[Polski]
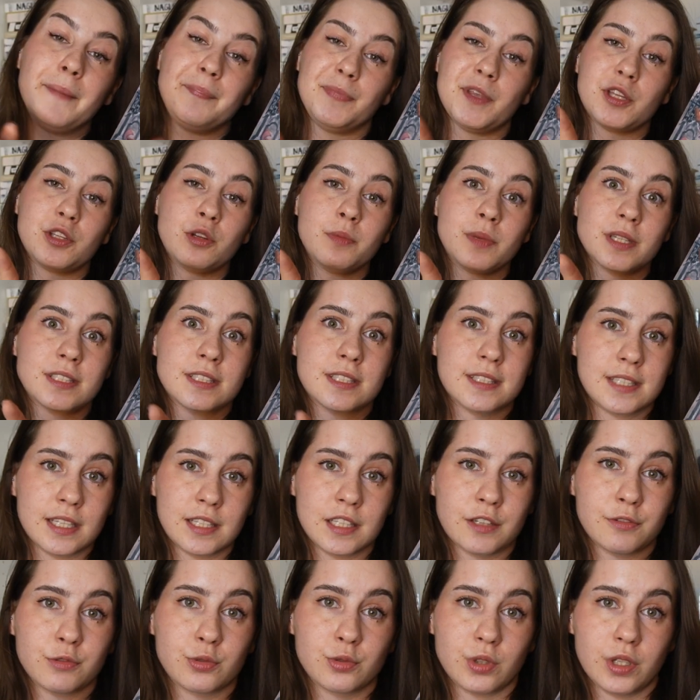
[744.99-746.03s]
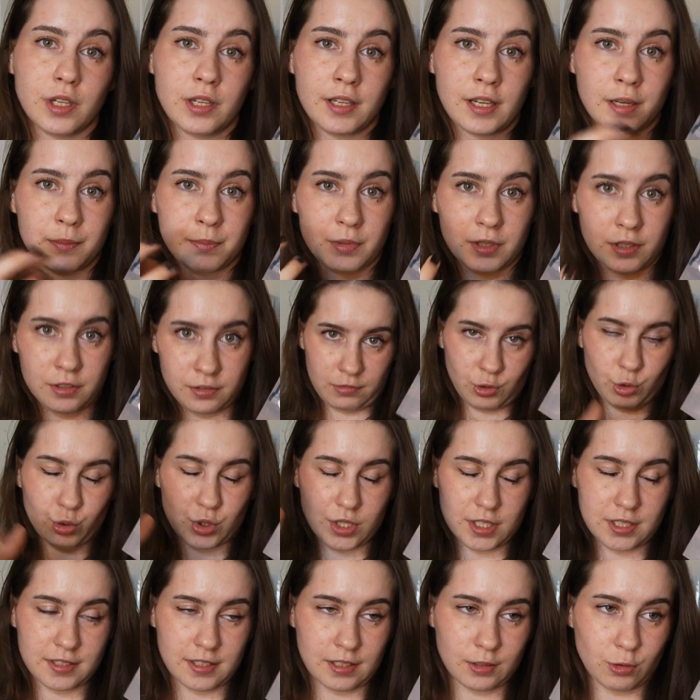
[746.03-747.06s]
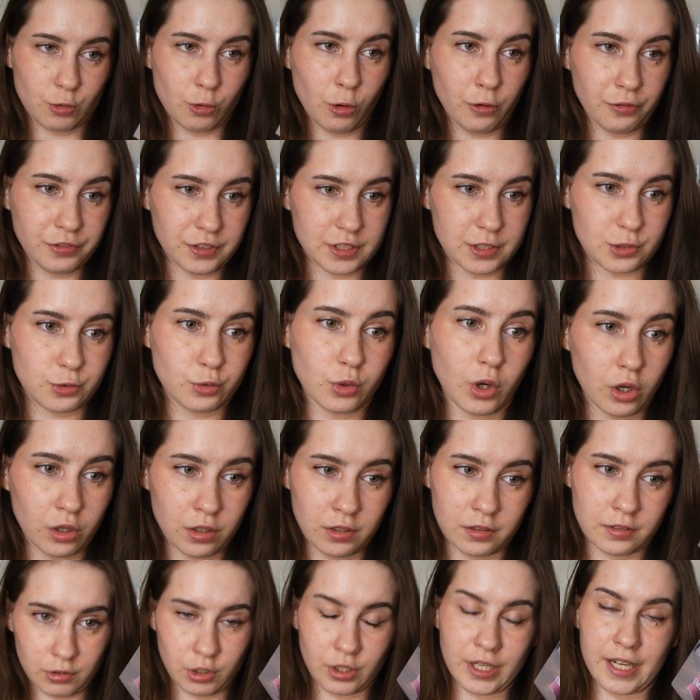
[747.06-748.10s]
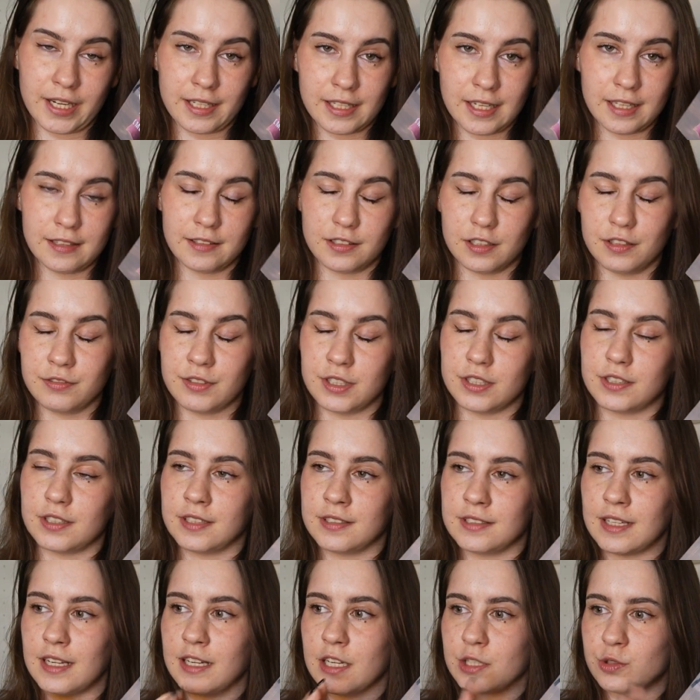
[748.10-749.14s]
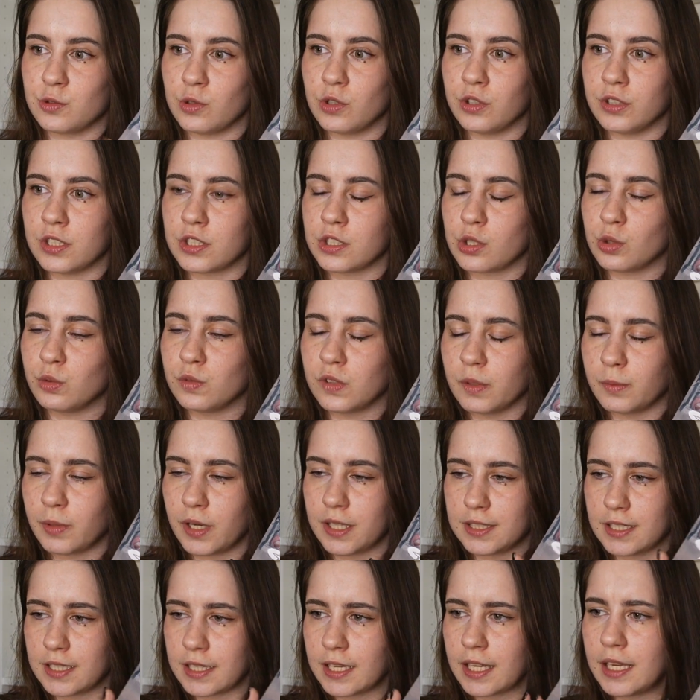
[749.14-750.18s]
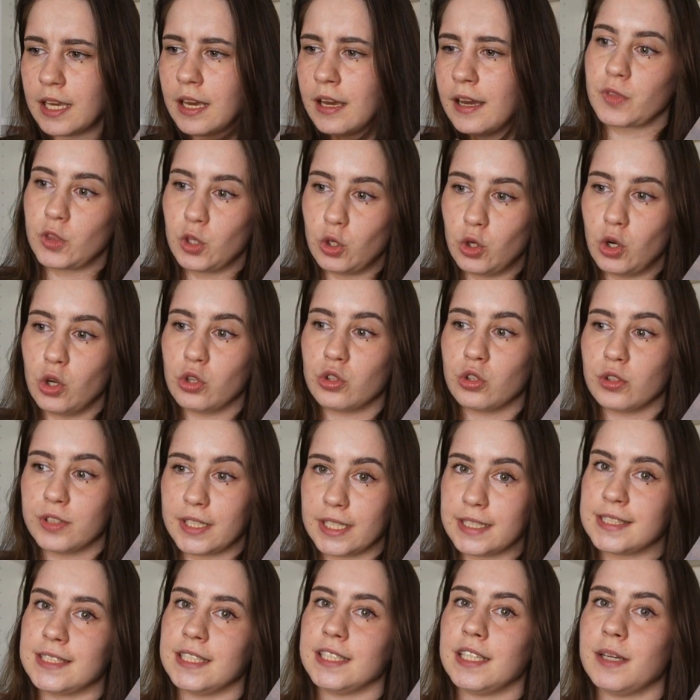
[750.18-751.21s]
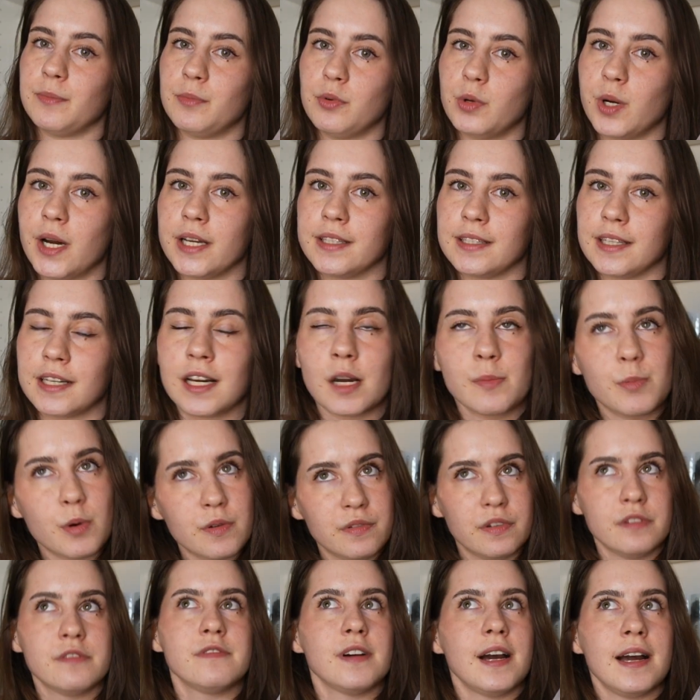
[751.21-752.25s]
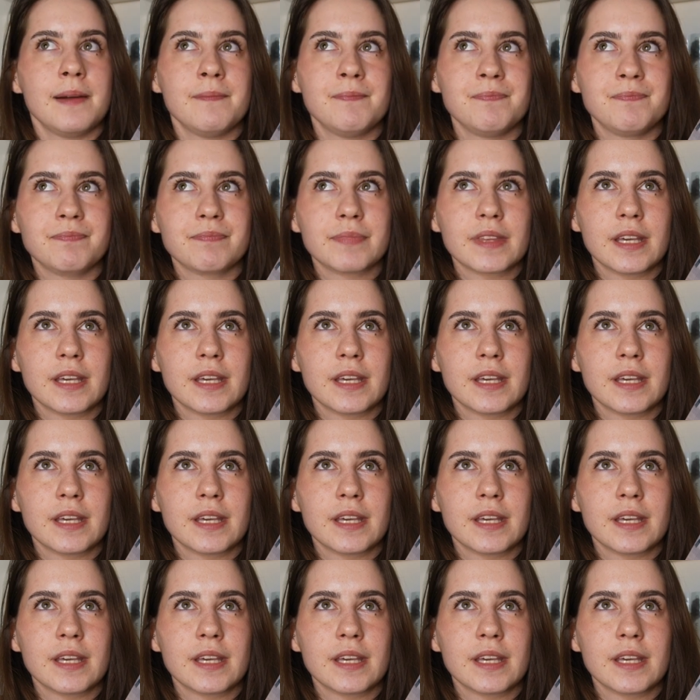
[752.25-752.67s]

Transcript: Natomiast scena, w której jakby już jest ten główny złol ogarnięty, w sensie znalazły go nasze główne bohaterki, no to ta scena była taka, powiem wam,